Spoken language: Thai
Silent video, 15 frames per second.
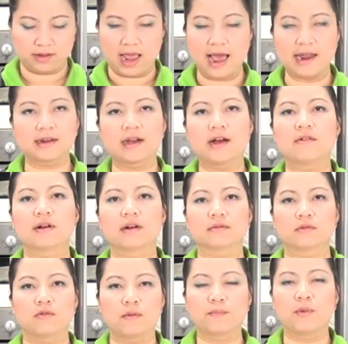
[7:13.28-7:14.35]
ทานเข้ากับ
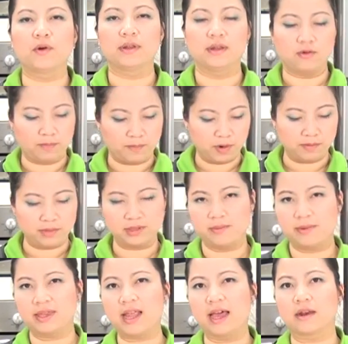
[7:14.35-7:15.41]
ถั่วป่นถั่วป่นมัน
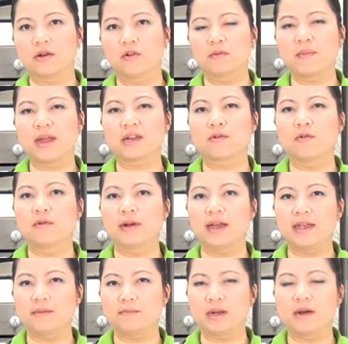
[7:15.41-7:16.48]
จะไปตัดรสมันกุ้ง
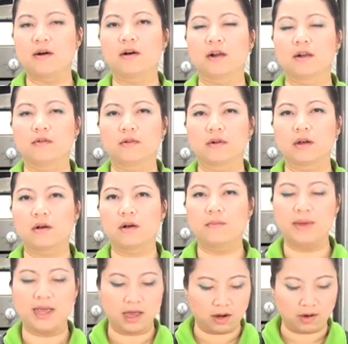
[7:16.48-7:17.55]
ให้มันอ่อนลงแล้วก็
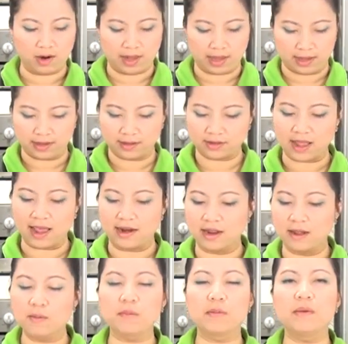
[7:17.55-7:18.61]
ไม่อร่อยแต่อัน
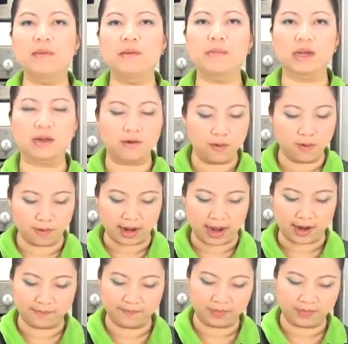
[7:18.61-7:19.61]
นี้มันไม่มีมันกุ้งค่ะ